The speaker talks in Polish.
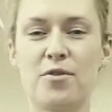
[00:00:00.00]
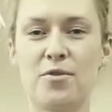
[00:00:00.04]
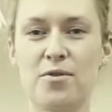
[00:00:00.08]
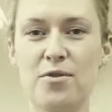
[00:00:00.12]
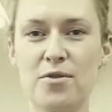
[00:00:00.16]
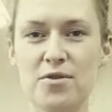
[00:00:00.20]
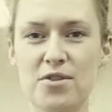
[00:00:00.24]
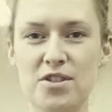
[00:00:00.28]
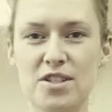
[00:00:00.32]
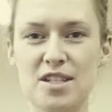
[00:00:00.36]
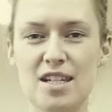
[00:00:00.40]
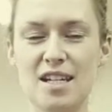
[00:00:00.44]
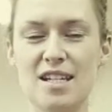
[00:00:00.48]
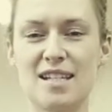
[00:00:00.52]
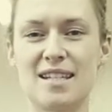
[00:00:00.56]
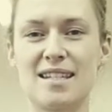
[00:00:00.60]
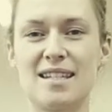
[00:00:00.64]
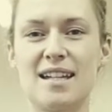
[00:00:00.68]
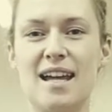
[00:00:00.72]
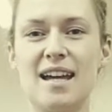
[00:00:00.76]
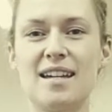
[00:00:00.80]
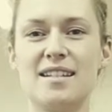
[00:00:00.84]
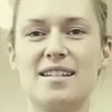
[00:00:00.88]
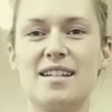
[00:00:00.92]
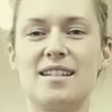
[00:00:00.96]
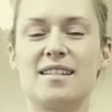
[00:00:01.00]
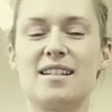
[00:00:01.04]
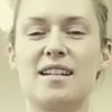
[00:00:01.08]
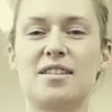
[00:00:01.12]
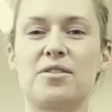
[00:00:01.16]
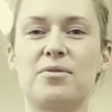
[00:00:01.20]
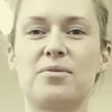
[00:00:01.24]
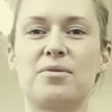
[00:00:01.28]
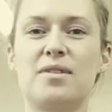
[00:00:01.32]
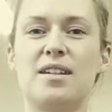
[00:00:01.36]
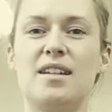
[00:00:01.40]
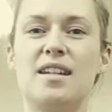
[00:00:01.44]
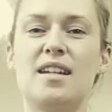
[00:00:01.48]
Kuśnierz znajdzie
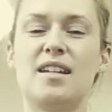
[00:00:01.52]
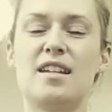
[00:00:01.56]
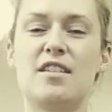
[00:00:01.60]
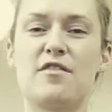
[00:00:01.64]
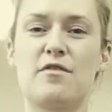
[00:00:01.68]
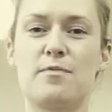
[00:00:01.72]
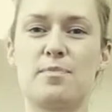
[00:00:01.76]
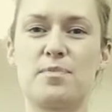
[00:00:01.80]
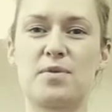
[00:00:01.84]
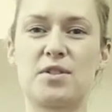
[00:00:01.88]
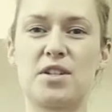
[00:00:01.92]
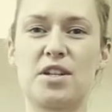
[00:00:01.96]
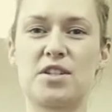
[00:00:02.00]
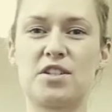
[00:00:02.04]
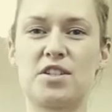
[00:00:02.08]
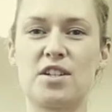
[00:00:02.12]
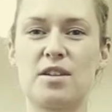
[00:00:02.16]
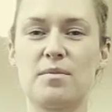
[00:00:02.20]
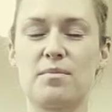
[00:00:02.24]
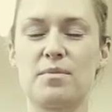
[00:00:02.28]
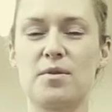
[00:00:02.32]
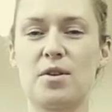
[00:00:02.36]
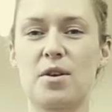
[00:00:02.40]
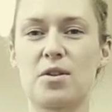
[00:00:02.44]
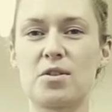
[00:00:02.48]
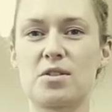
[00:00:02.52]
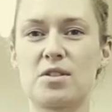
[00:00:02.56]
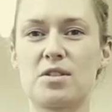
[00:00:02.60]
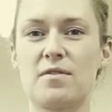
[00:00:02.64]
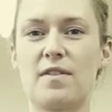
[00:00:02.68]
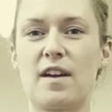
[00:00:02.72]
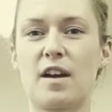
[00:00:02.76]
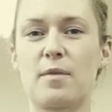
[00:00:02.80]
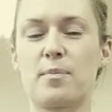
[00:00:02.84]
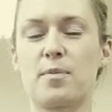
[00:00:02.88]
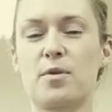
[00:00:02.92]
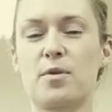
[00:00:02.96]
zatrudnienie w przedsiębiorstwach